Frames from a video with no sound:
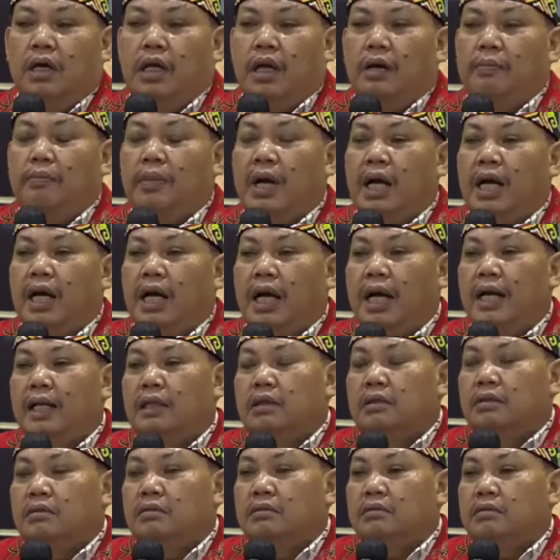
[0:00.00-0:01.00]
dan
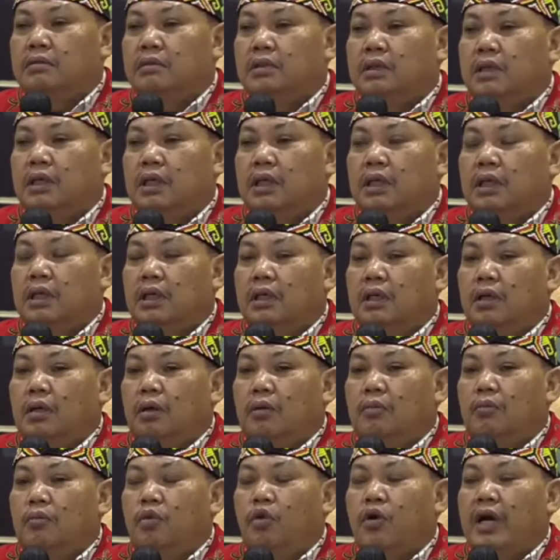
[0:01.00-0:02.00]
bahkan
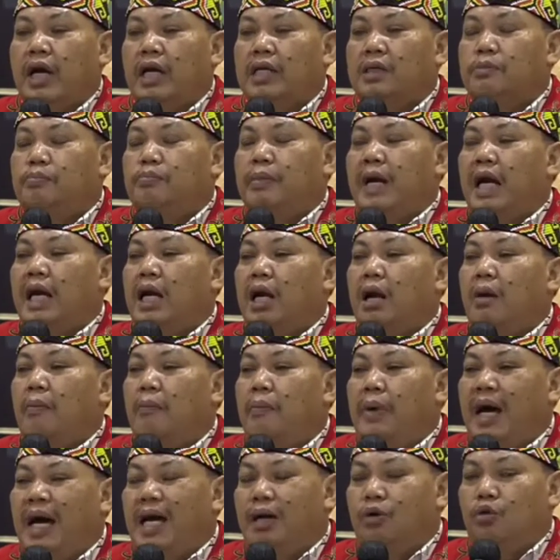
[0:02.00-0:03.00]
bukan
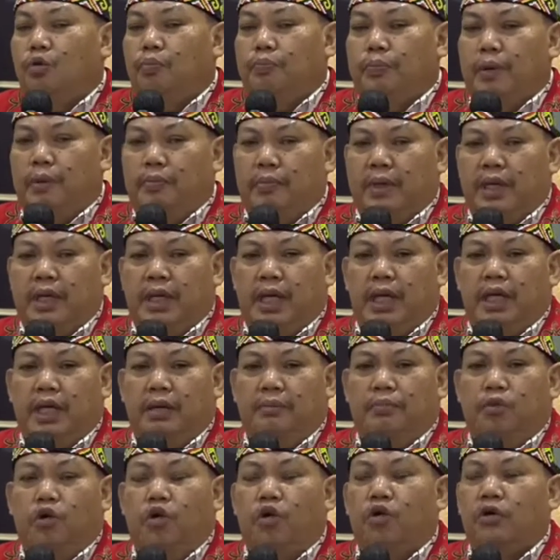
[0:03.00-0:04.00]
barang baru pemindahan
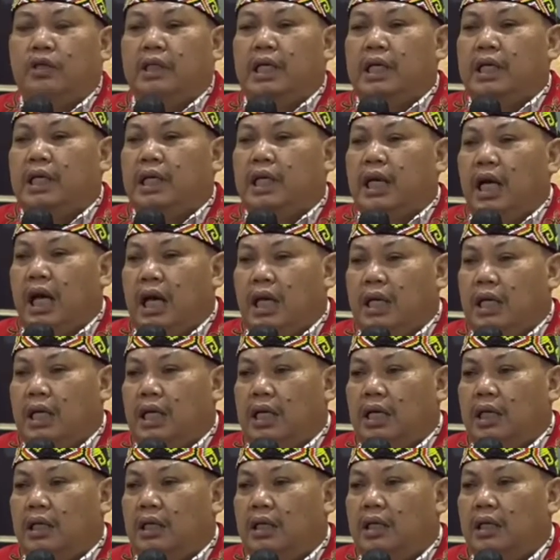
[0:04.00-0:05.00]
ibu kota
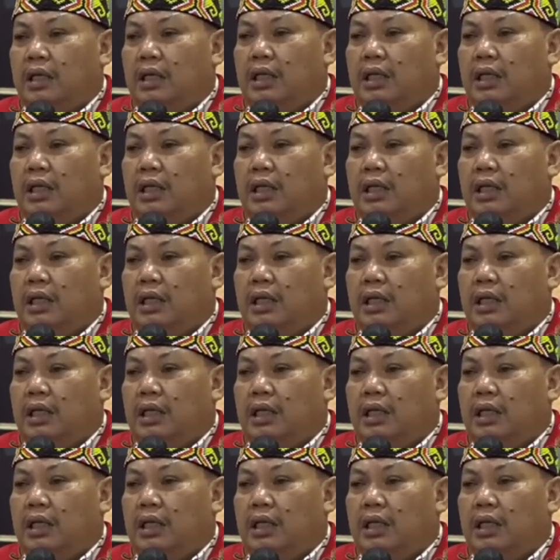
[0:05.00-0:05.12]
negara